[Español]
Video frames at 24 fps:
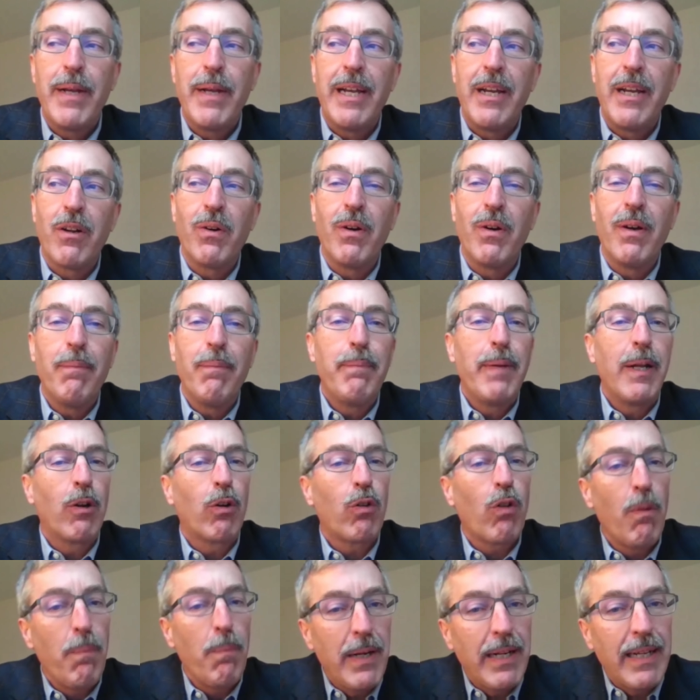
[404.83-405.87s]
Pero,
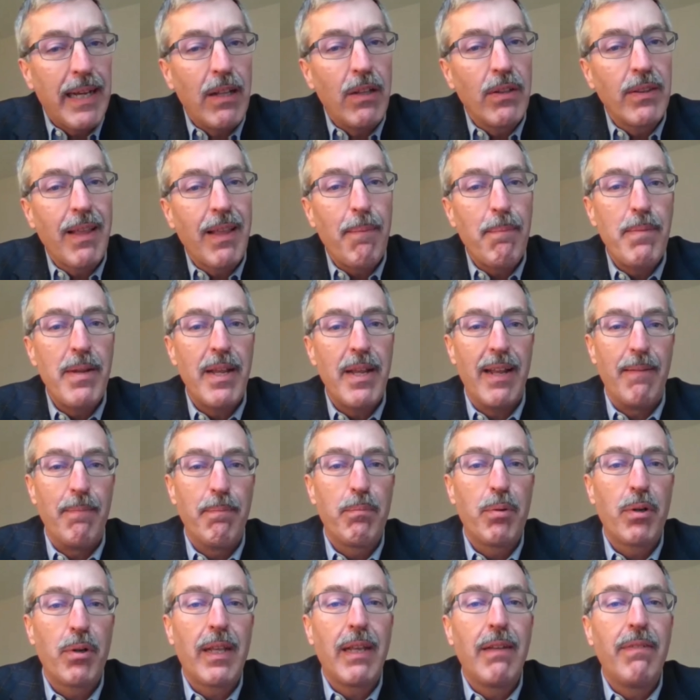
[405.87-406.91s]
pero complicado
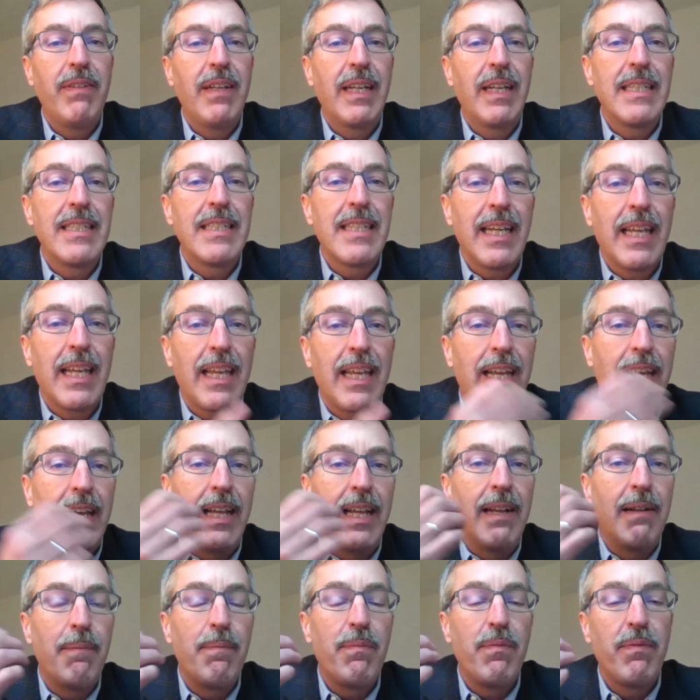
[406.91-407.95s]
también, porque fíjense
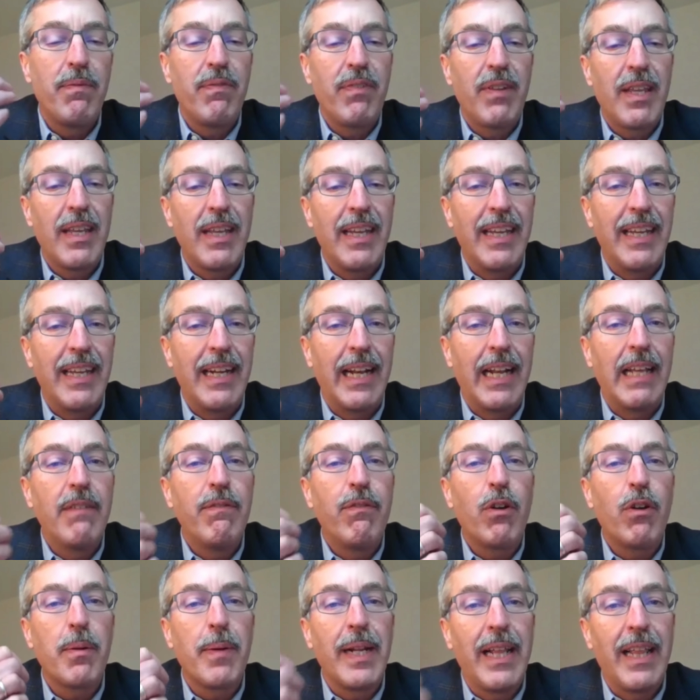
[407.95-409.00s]
que, que
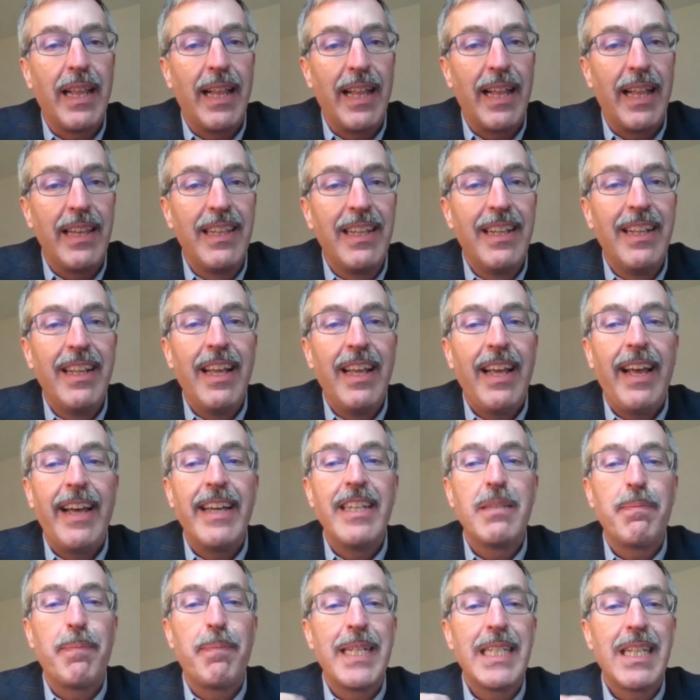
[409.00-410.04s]
la informalidad
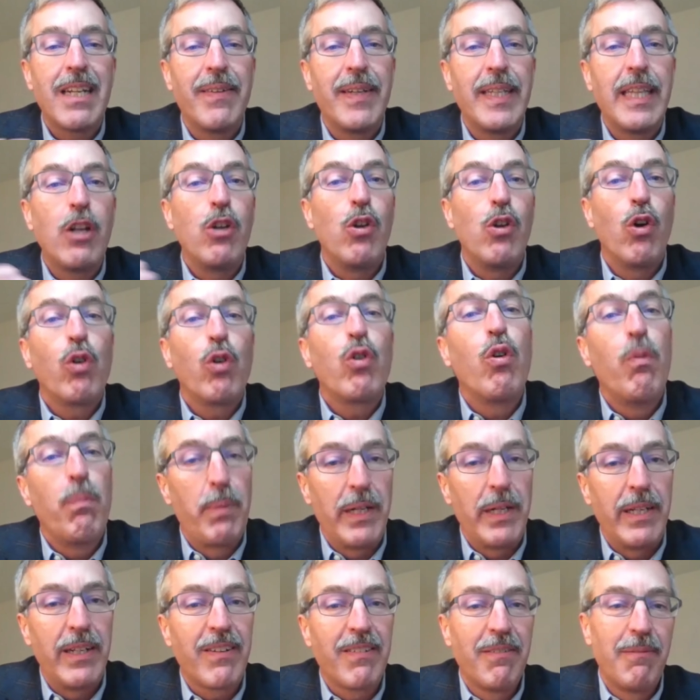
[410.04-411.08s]
es básicamente no
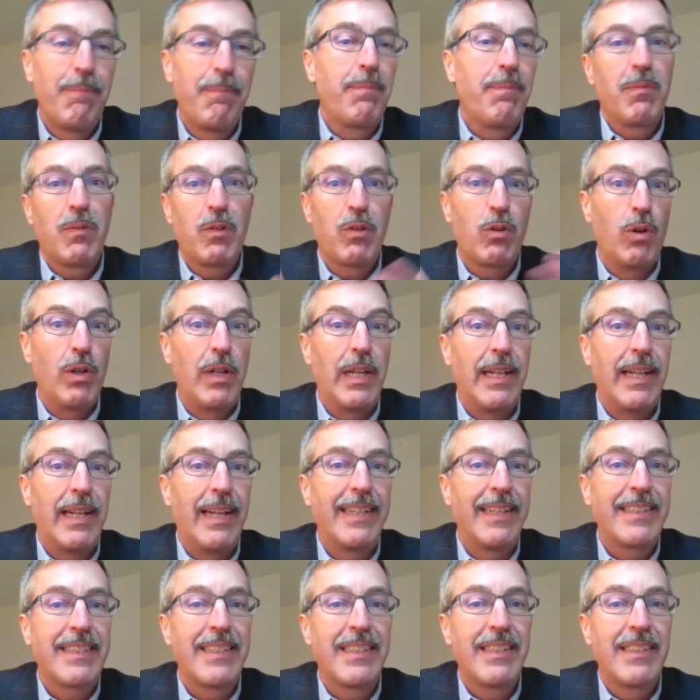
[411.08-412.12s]
cumplir con
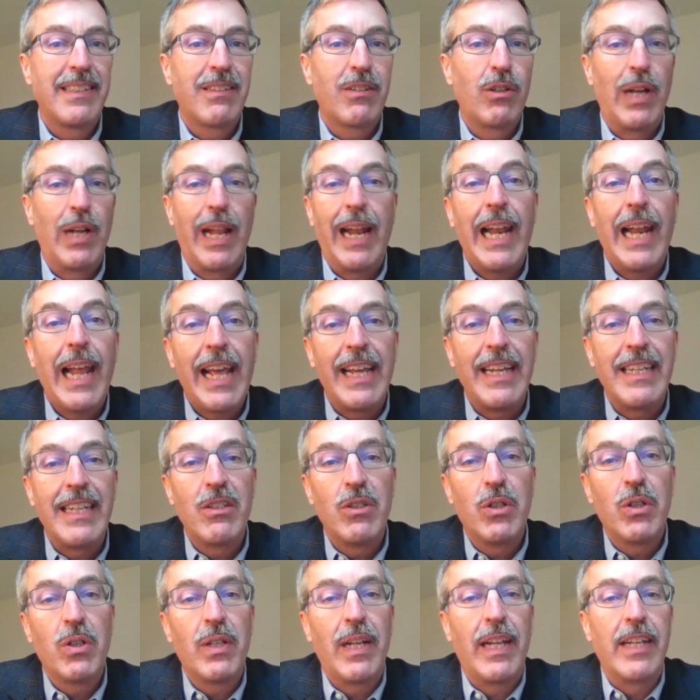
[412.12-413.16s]
las, con las
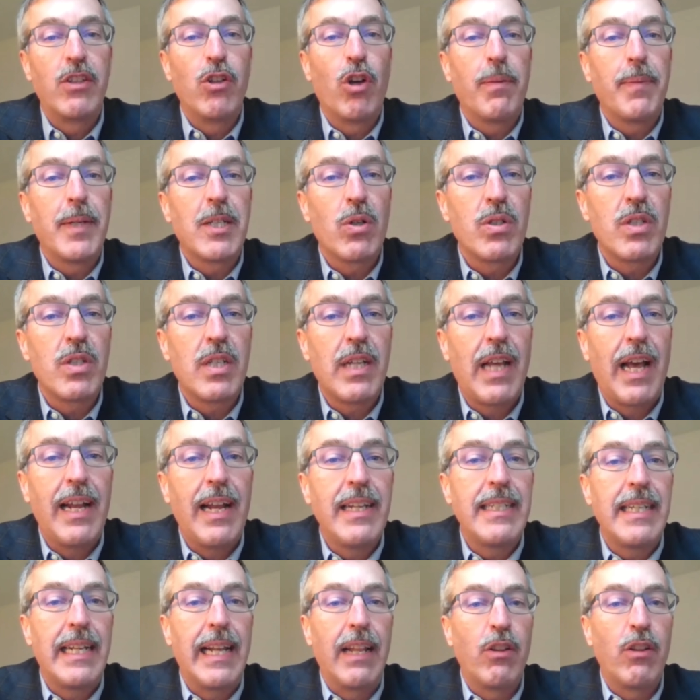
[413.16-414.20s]
leyes, ¿no? las normas
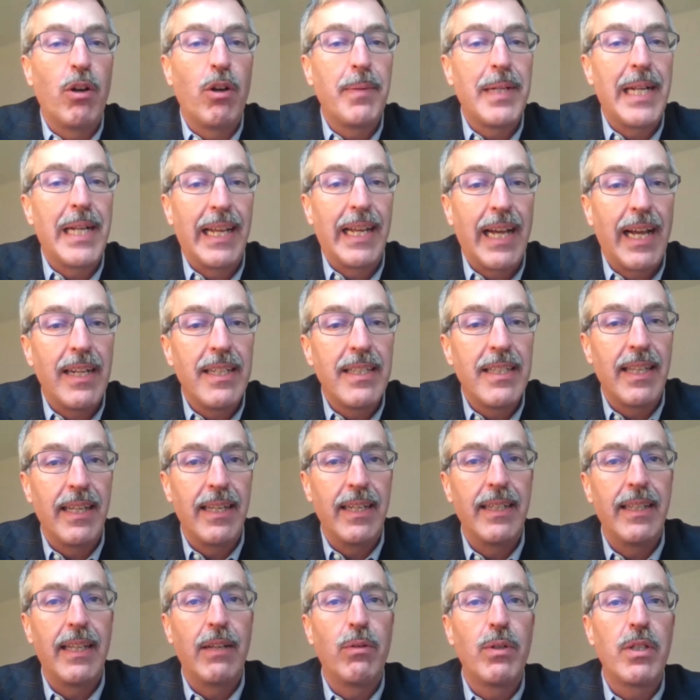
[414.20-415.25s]
sociales y las normas legales
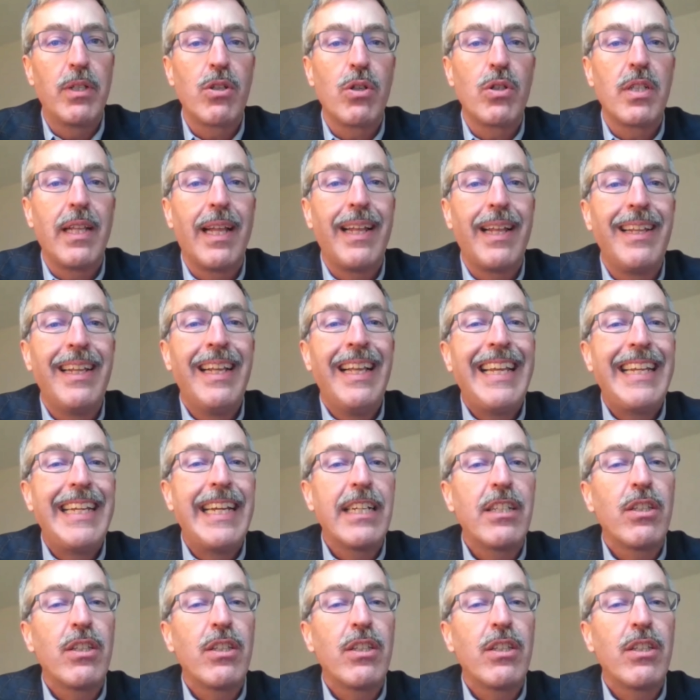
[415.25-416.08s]
de, una sociedad.